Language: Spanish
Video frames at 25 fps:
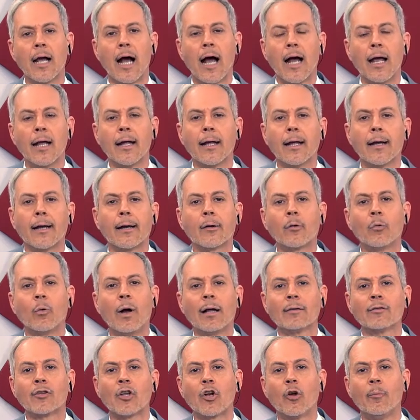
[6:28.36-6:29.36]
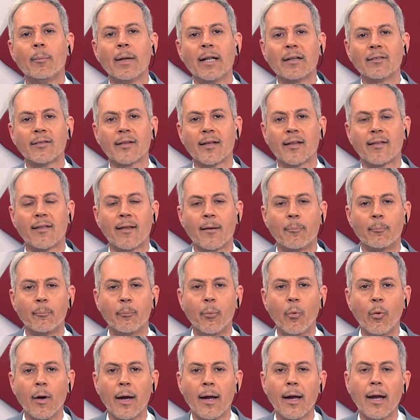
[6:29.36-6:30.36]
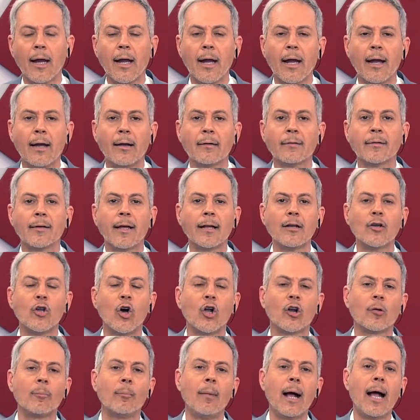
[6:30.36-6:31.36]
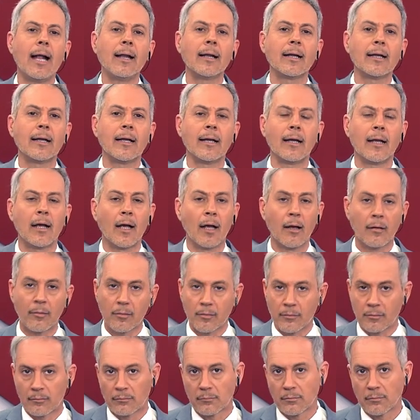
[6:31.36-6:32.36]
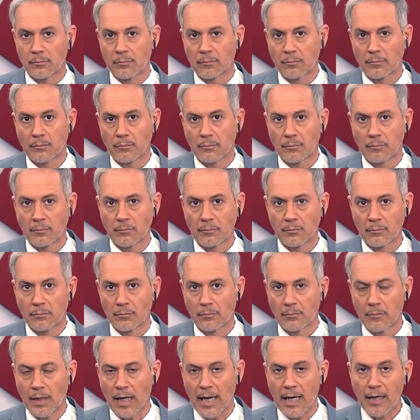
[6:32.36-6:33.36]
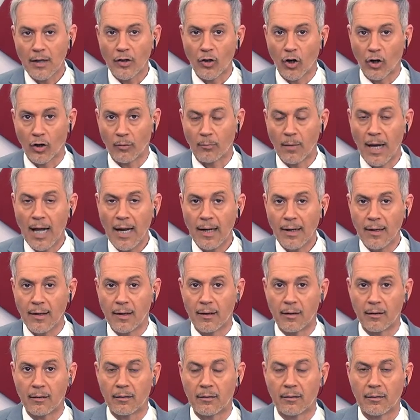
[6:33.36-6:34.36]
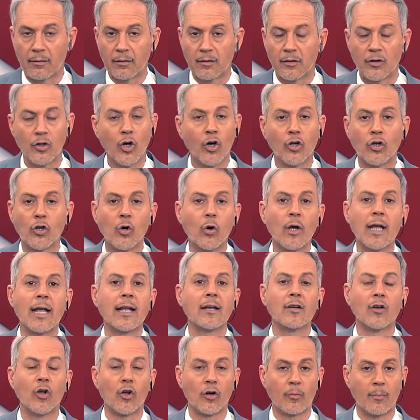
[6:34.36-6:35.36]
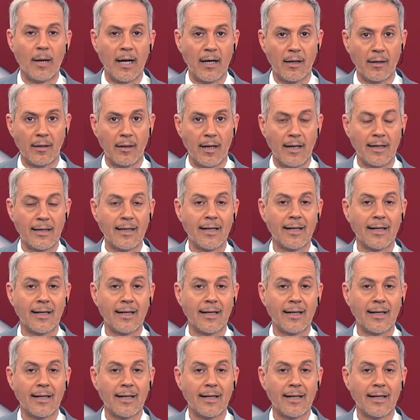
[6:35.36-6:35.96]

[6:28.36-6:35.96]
eh, cuatro meses después, es normal que... ¿Es normal? No, no es normal, hay que